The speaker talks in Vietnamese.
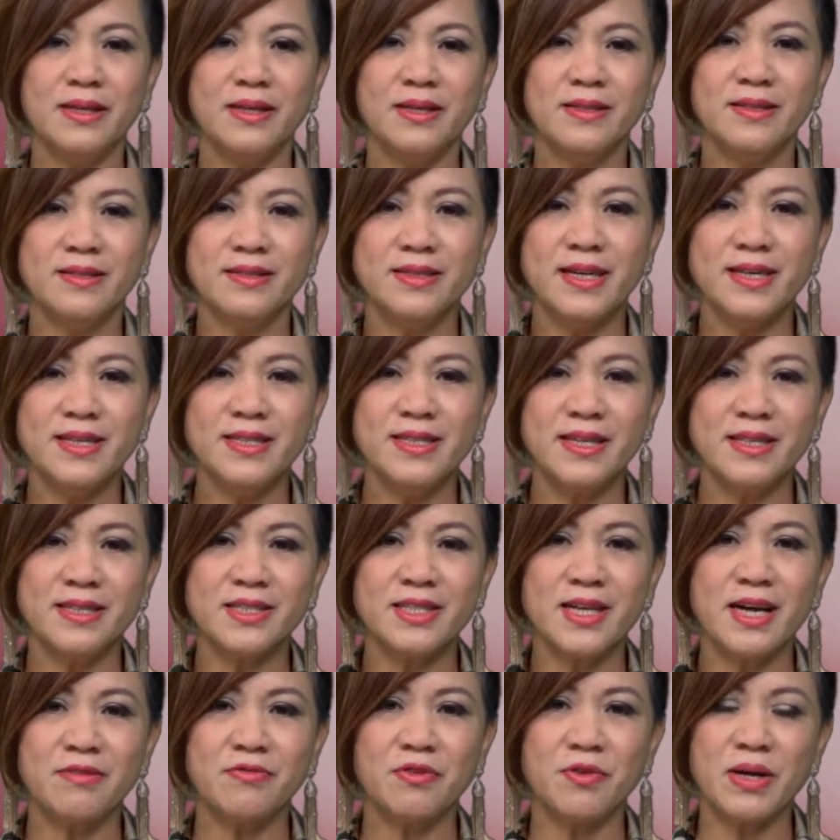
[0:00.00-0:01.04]
dự kiến diễn
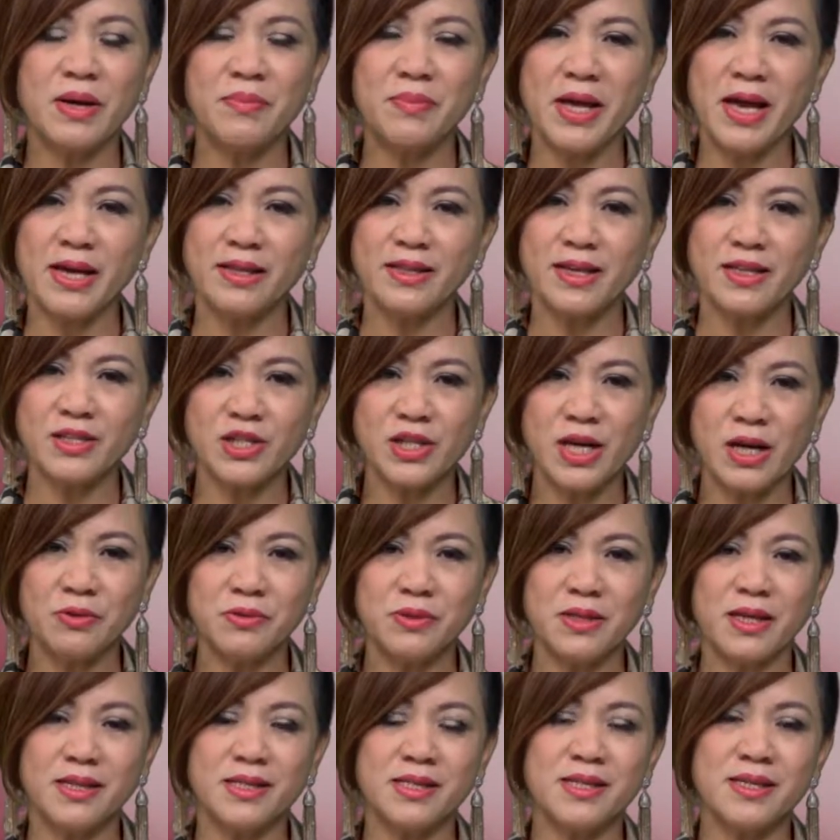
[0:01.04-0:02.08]
ra vào ngày 12 tháng 6
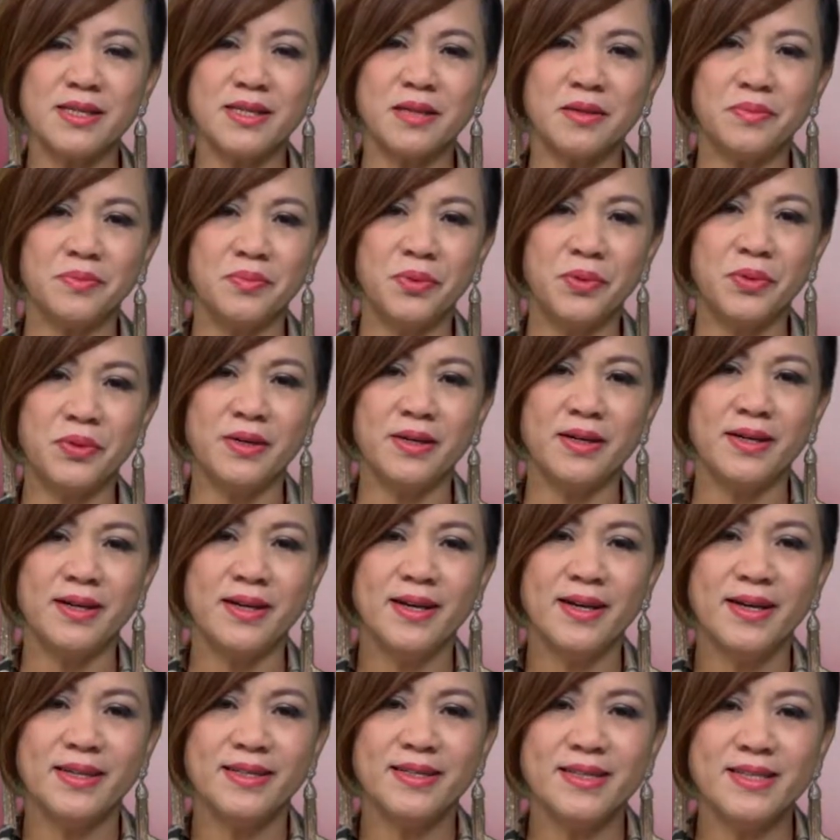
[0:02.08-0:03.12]
tại Singapore.
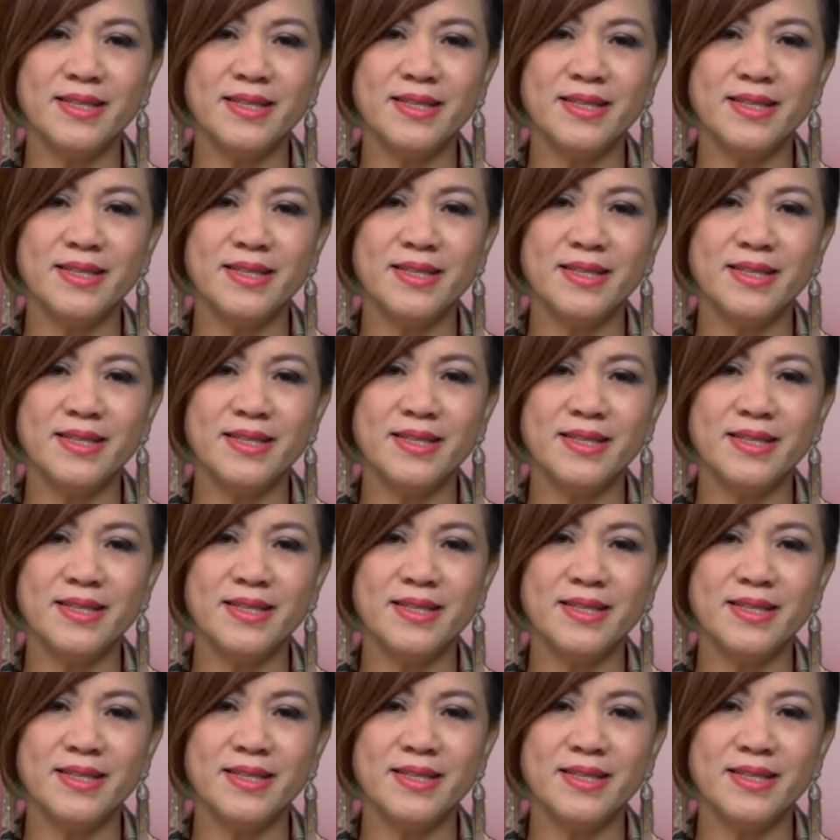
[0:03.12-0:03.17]
Người